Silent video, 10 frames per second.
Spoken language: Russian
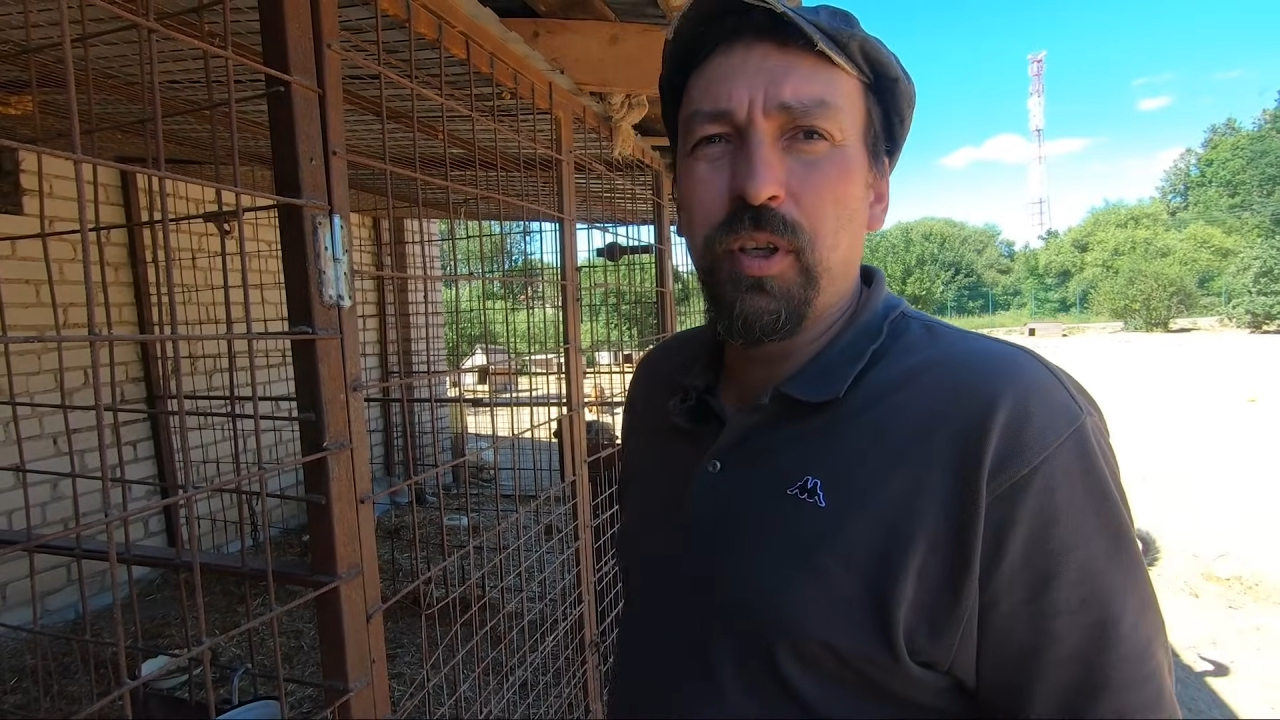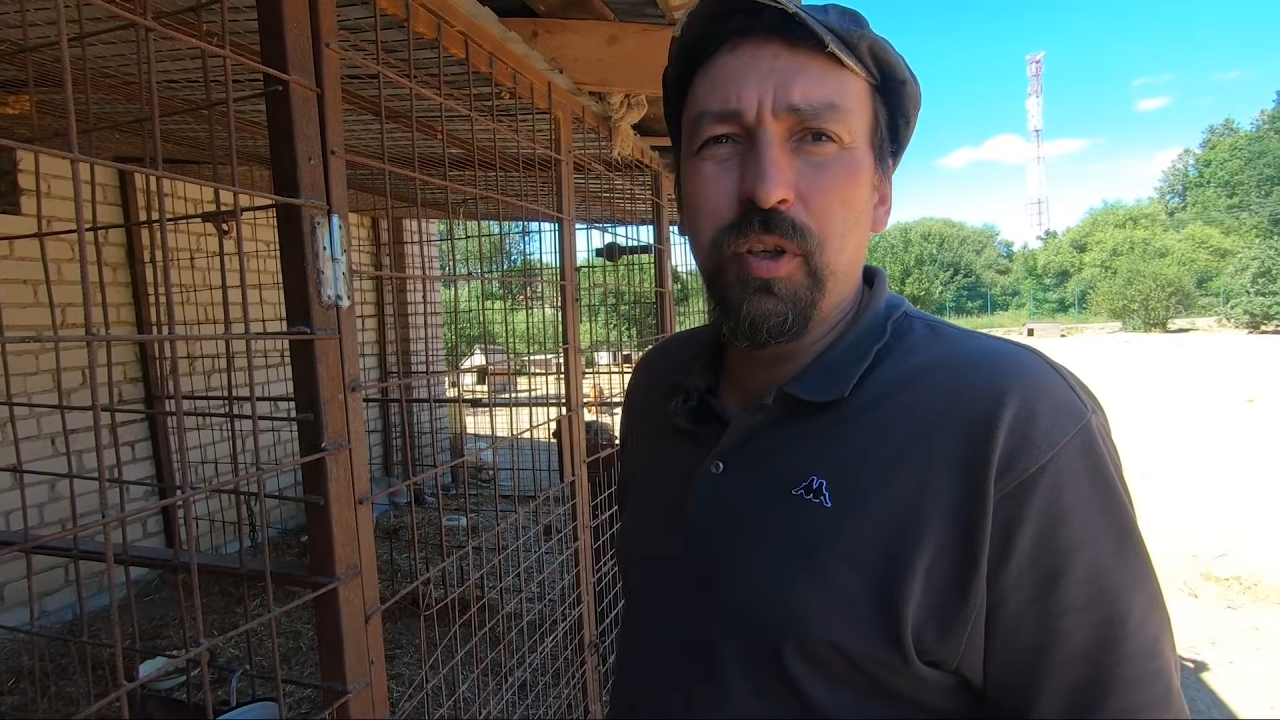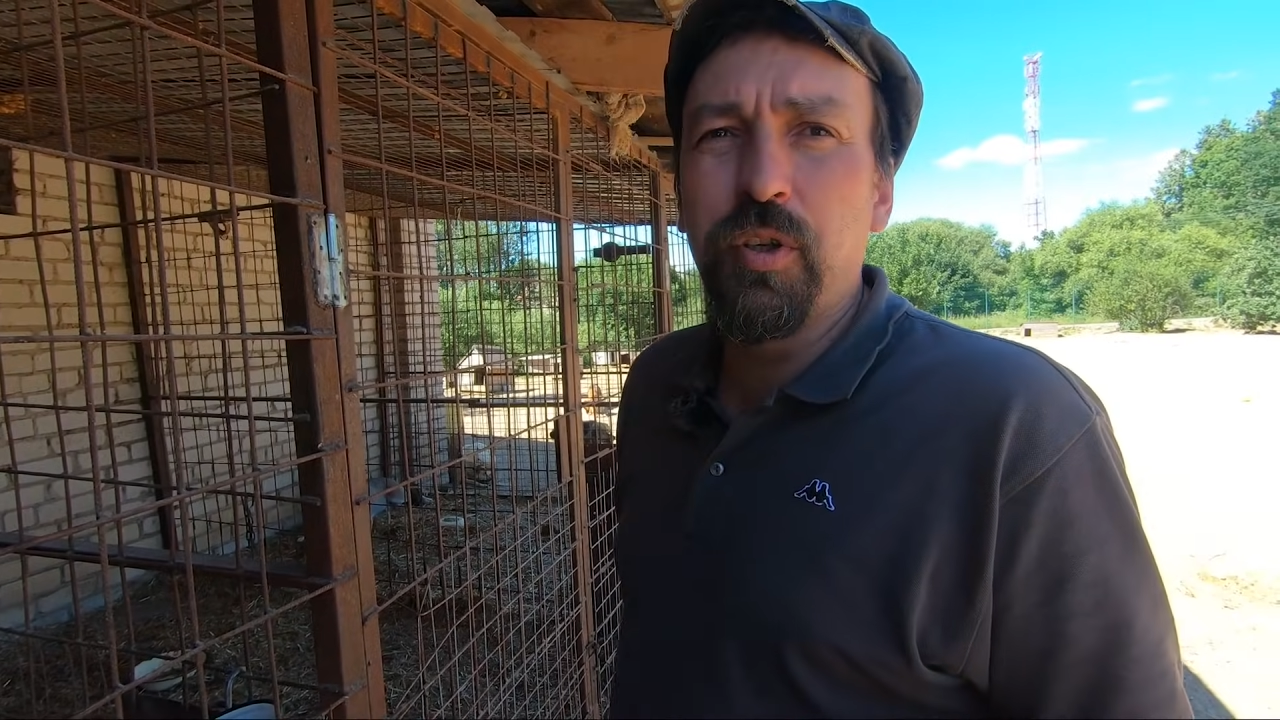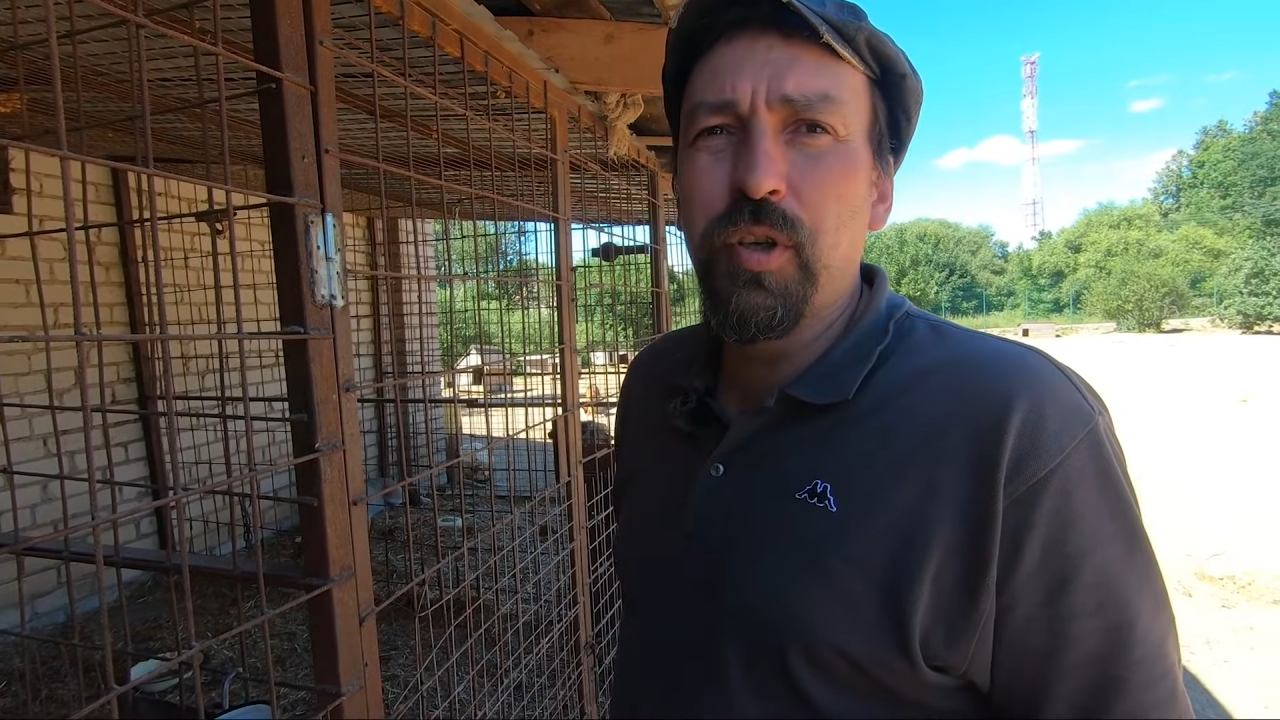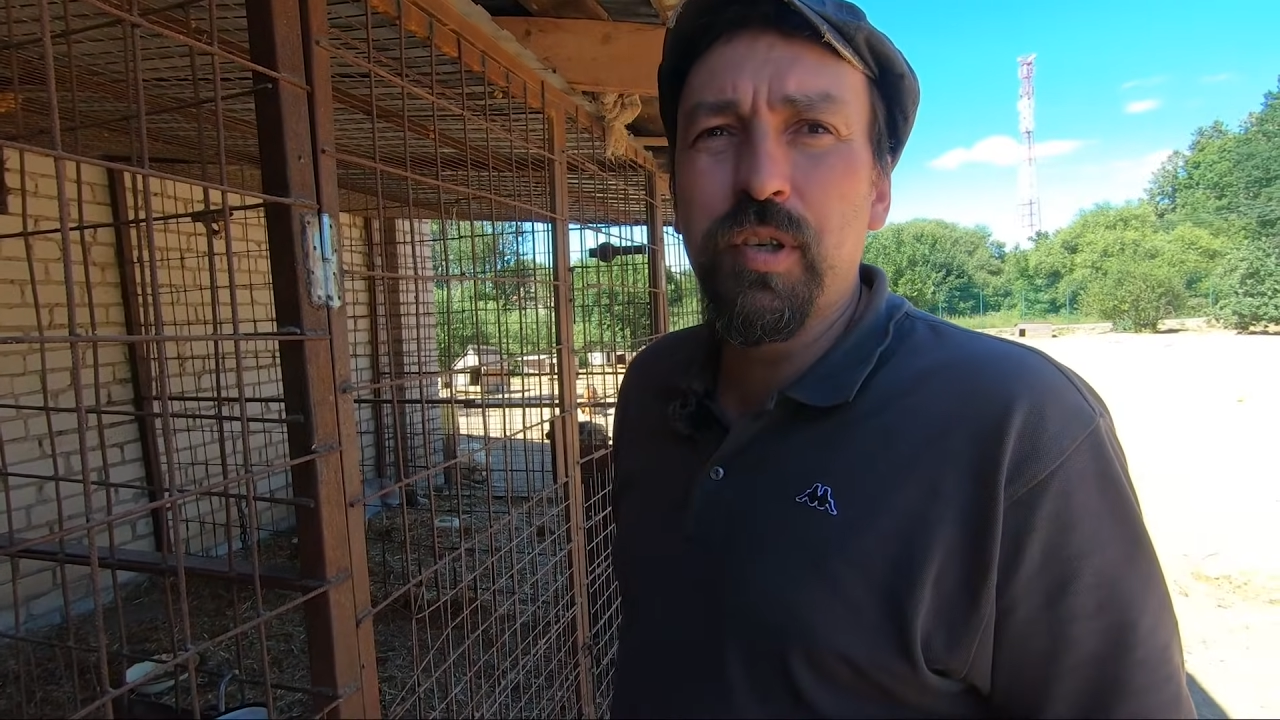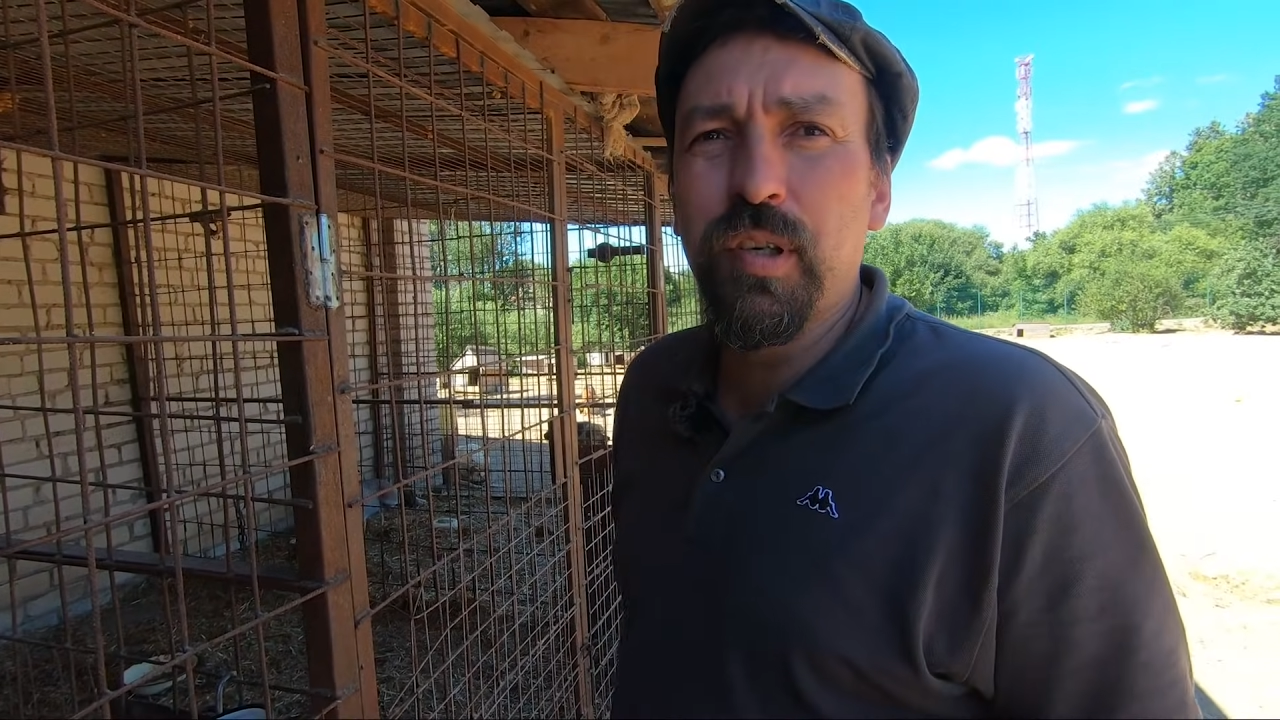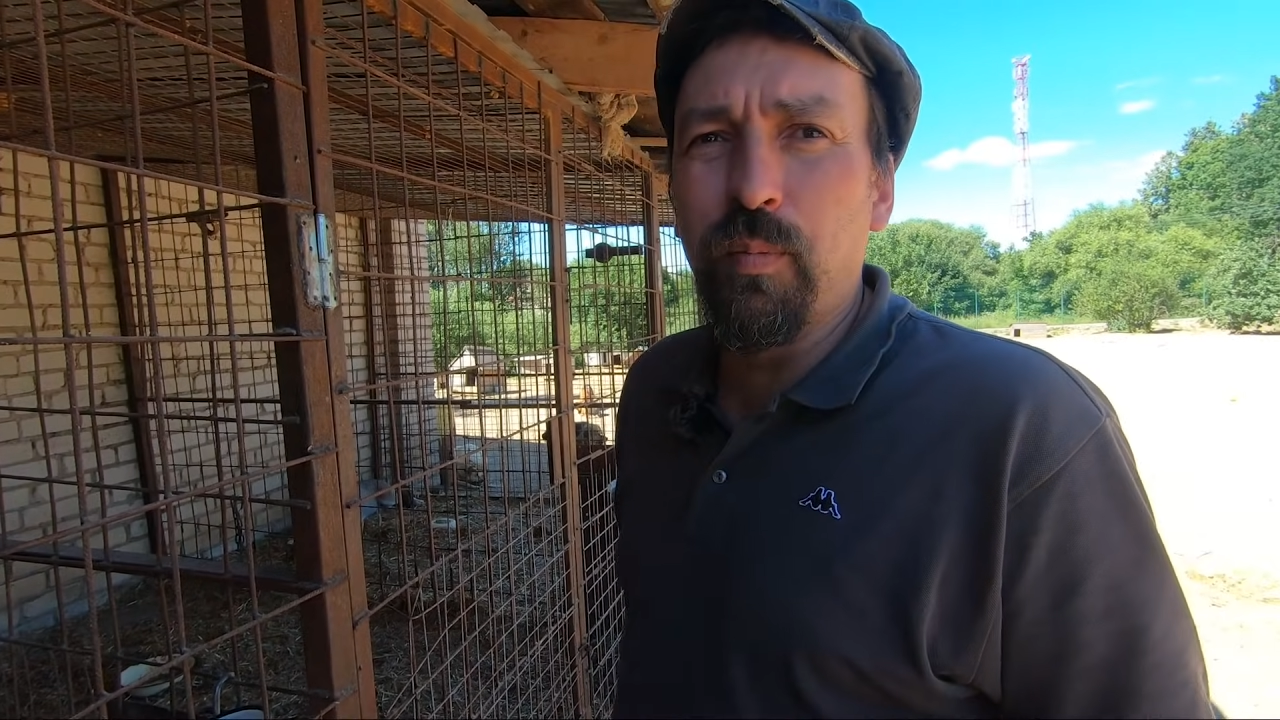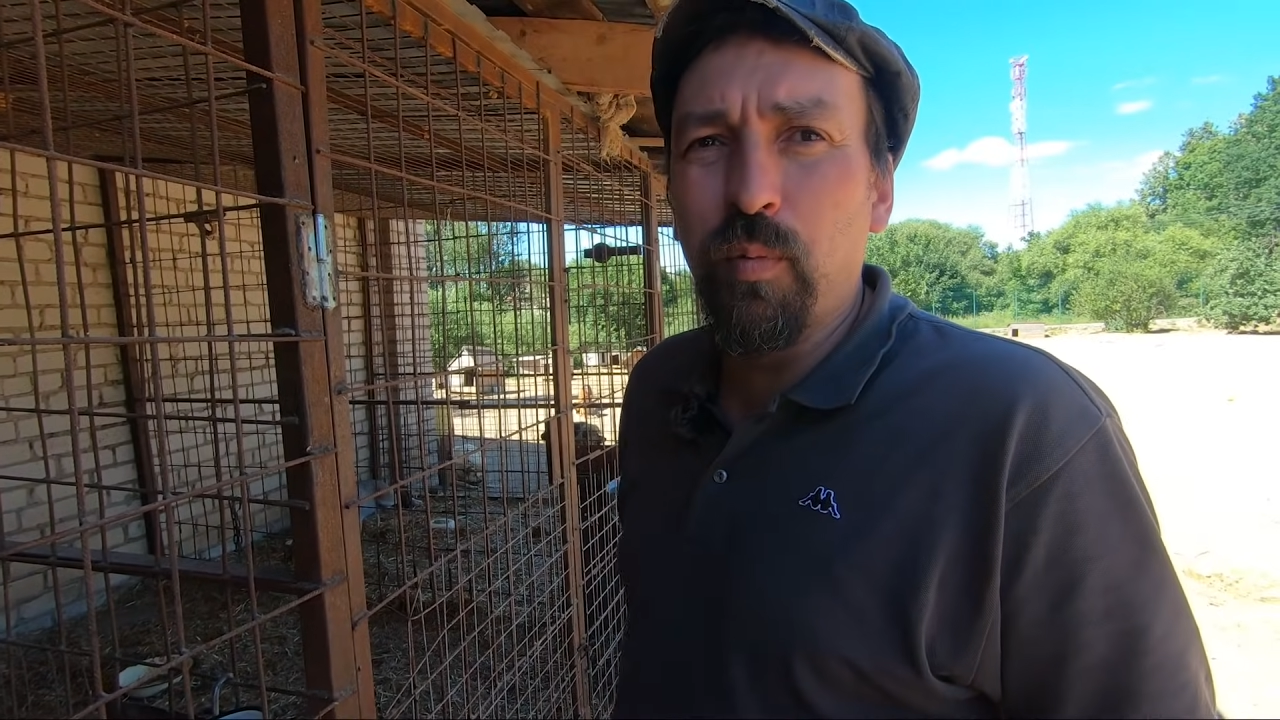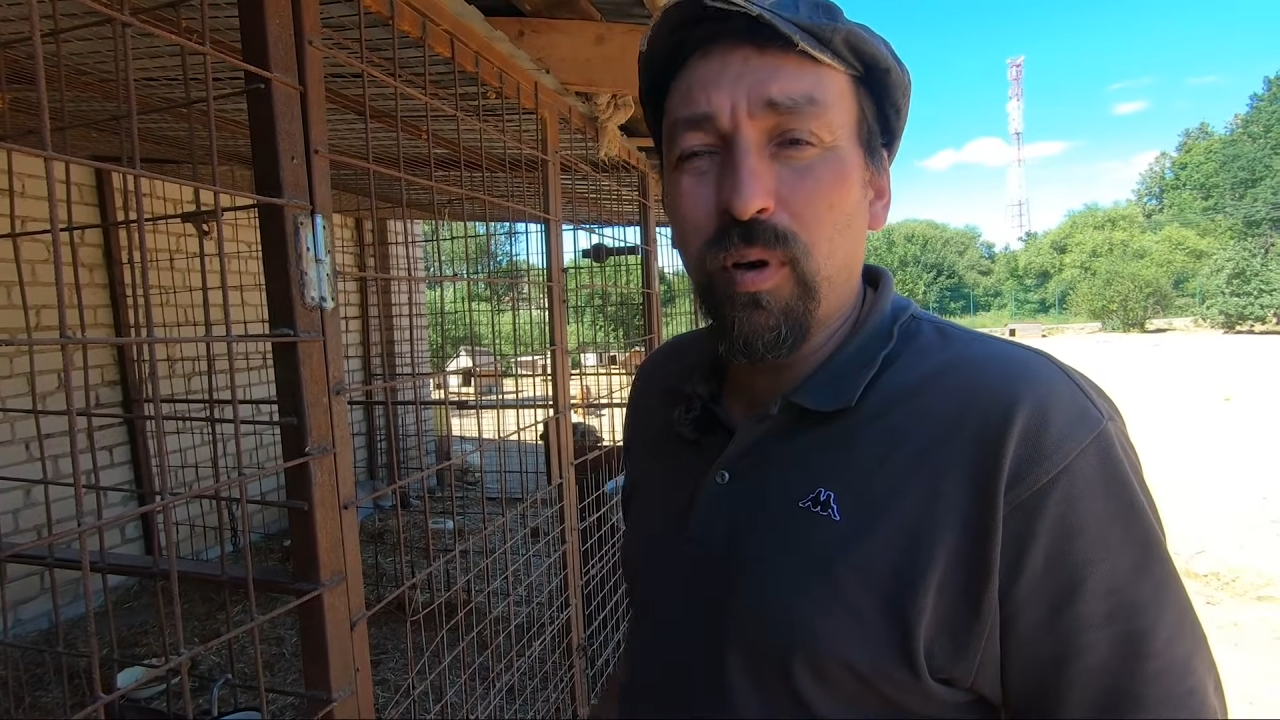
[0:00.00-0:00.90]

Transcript: генетическом